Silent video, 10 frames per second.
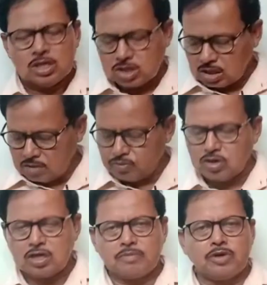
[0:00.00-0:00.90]

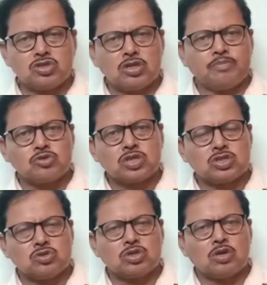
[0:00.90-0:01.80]
শান্তিপূর্ণ নির্বাচনে
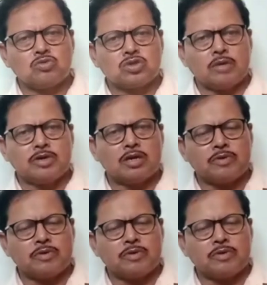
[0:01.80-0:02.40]
প্রশাসনকে করতে হবে